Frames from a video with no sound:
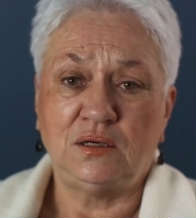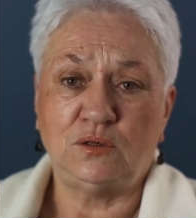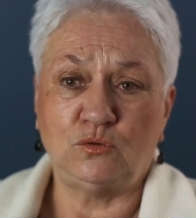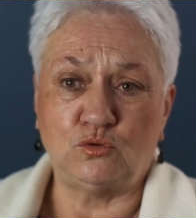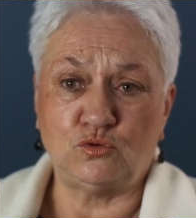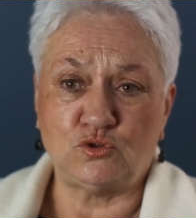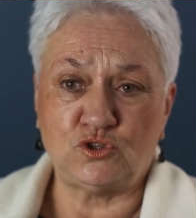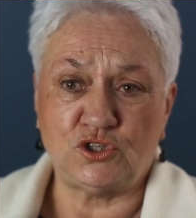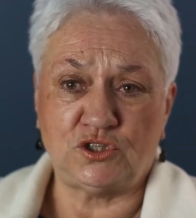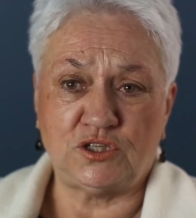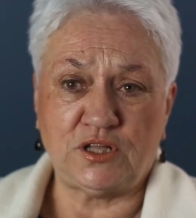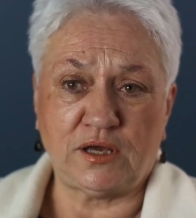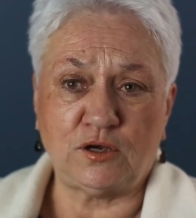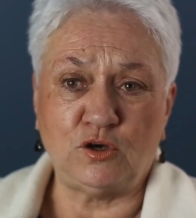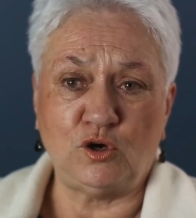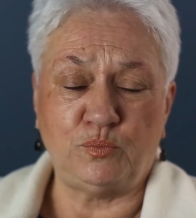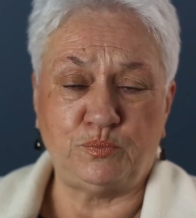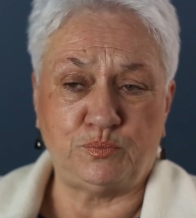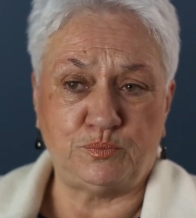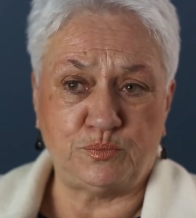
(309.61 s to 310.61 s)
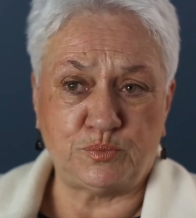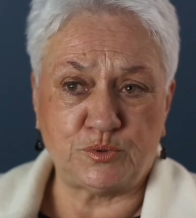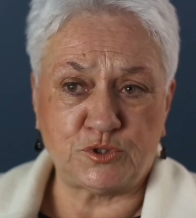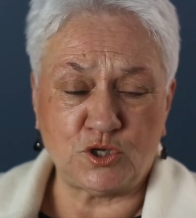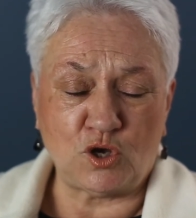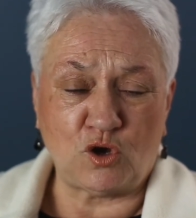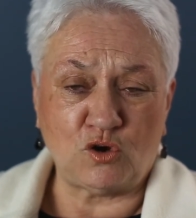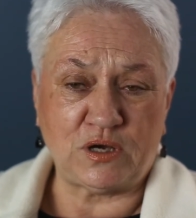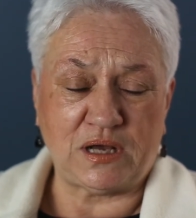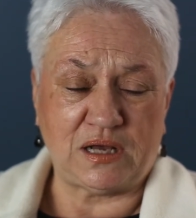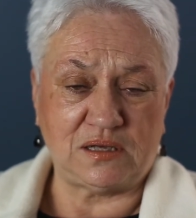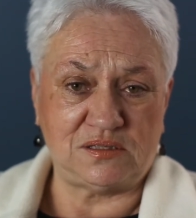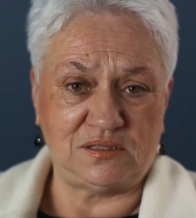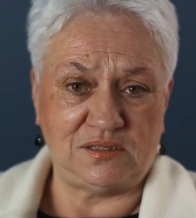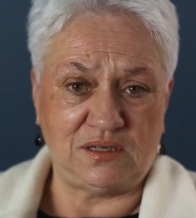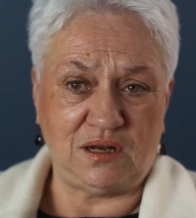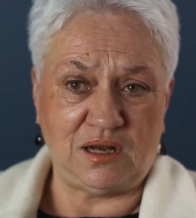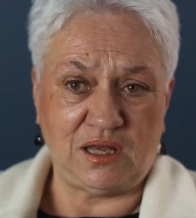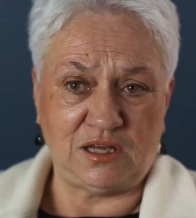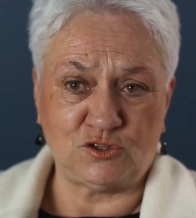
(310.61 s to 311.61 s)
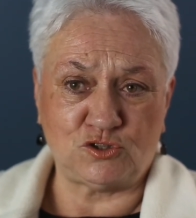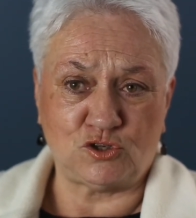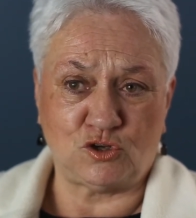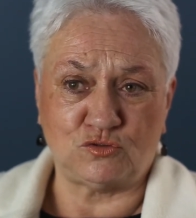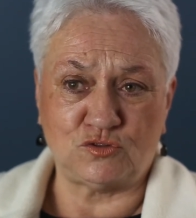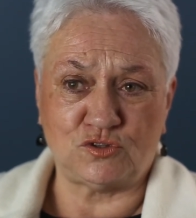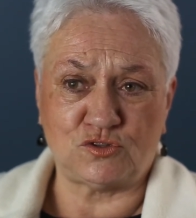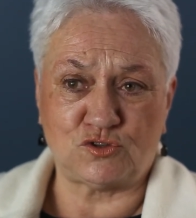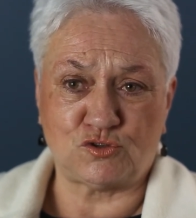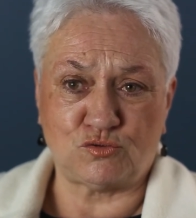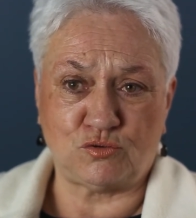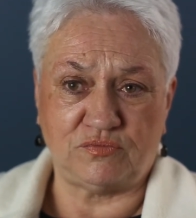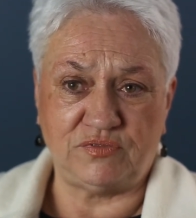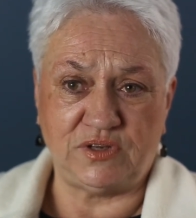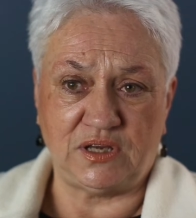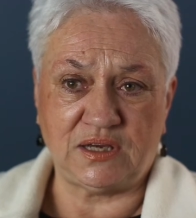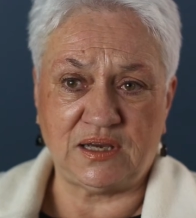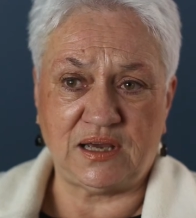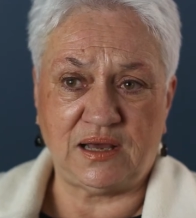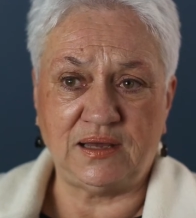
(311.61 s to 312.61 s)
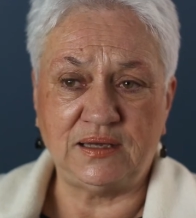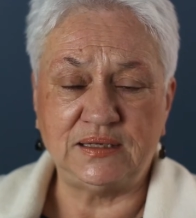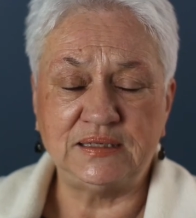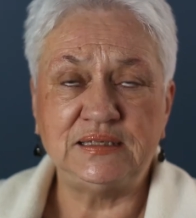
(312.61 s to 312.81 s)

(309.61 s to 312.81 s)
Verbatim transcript: uczy tego przy okazji lecząc człowieka.